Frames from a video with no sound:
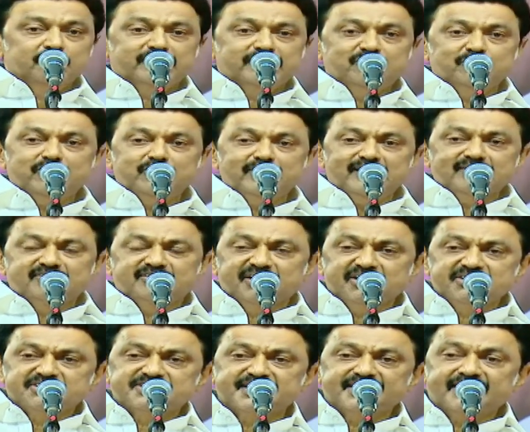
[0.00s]
முதல் முதல்ல
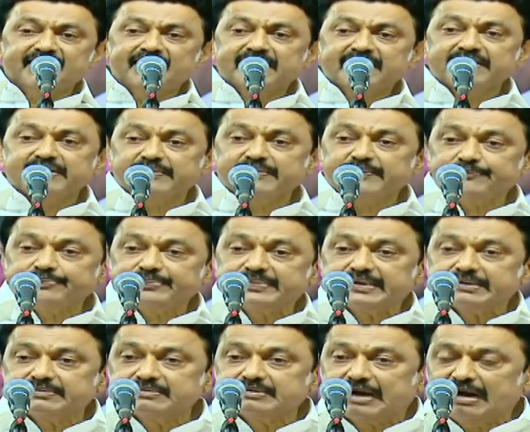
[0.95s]
திருச்சியில்
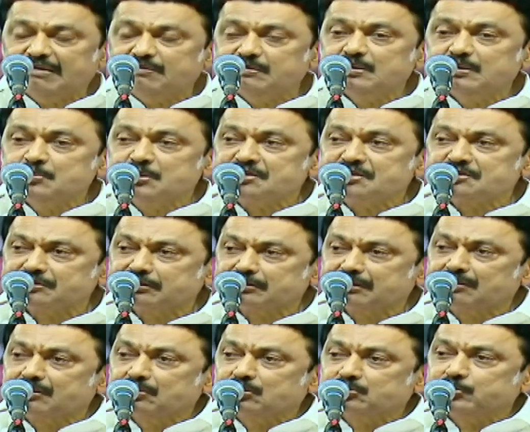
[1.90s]
திராவிட முன்னேற்ற
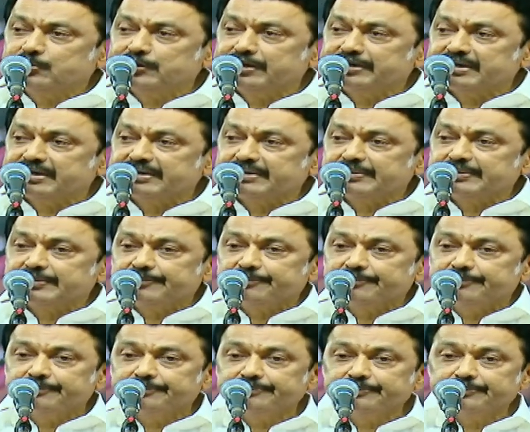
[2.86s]
கழகத்தினுடைய
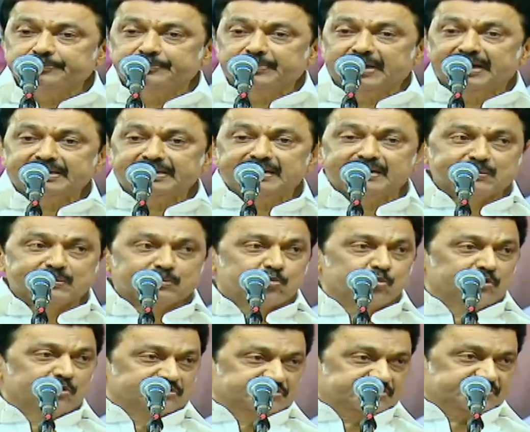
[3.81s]
மாநாடு
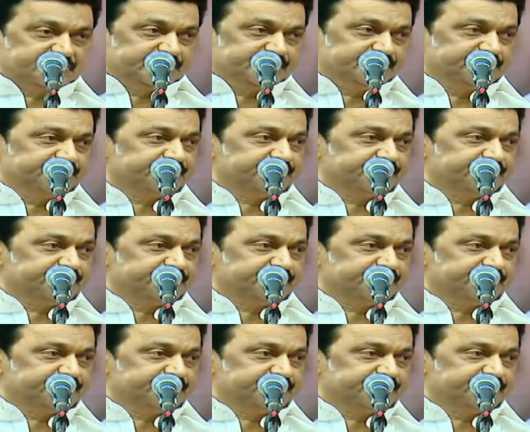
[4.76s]
கூடுச்சு